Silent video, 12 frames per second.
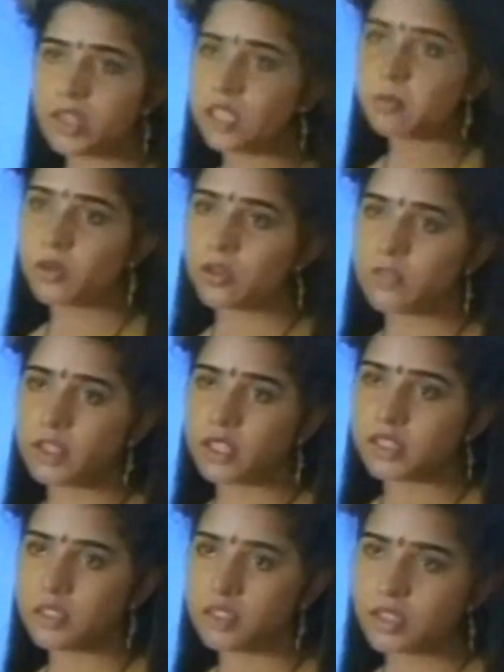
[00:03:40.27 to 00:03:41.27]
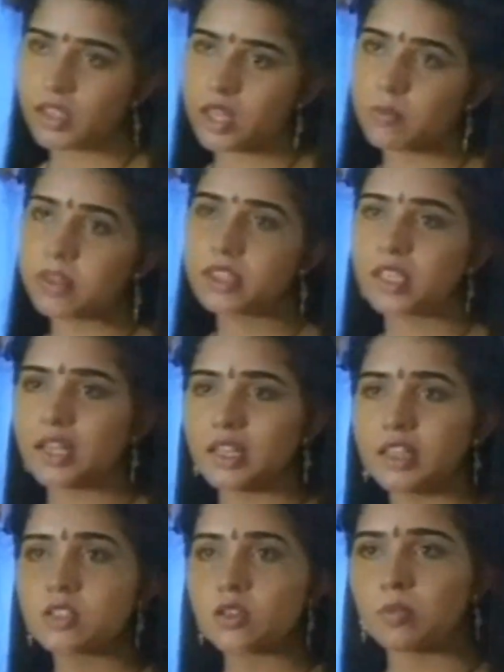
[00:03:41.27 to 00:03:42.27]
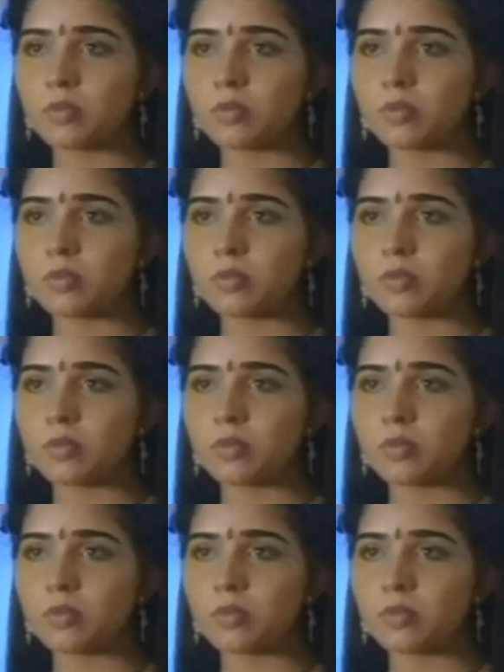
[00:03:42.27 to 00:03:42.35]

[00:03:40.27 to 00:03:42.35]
నన్ను పెళ్లి చేసుకోబోయేవాడికి నా గురించి ఏం